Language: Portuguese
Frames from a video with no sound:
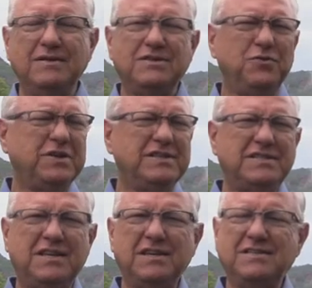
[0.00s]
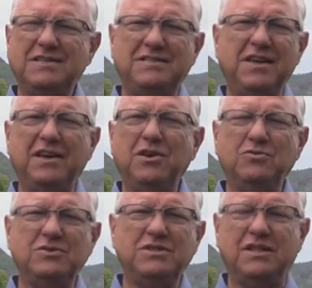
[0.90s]
São tristezas e
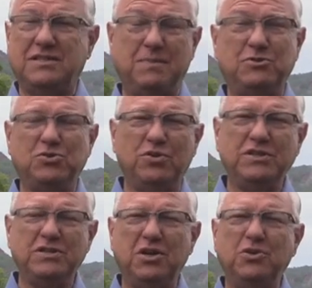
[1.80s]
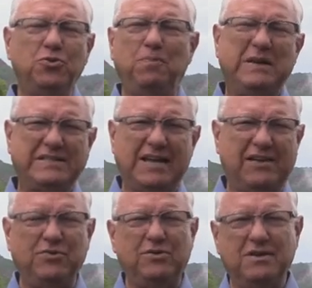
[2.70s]
erros, decepções do
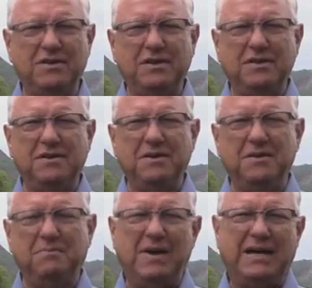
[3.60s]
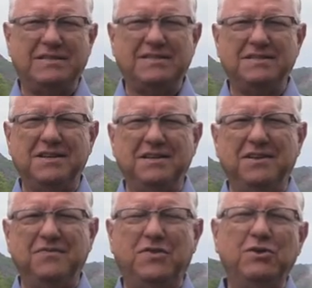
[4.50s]
passado. Mas
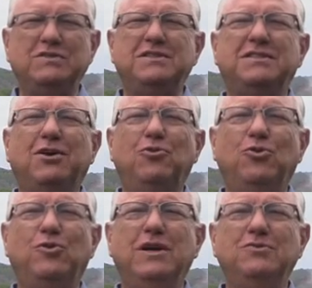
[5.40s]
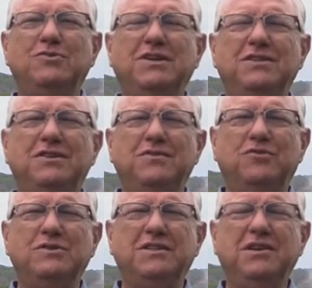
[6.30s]
Deus está colocando diante de
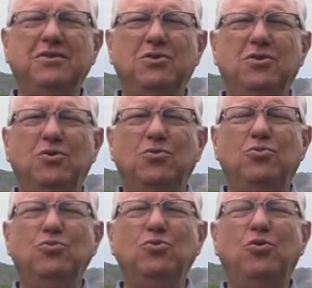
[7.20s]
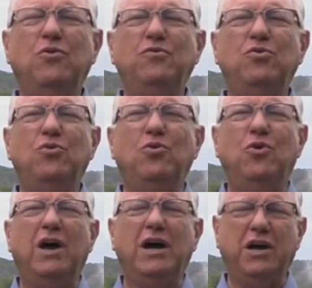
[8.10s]
você um novo
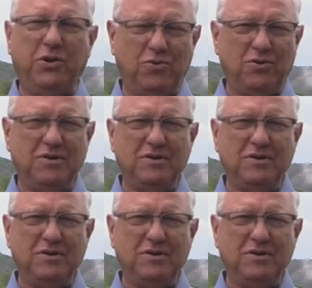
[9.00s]
ano,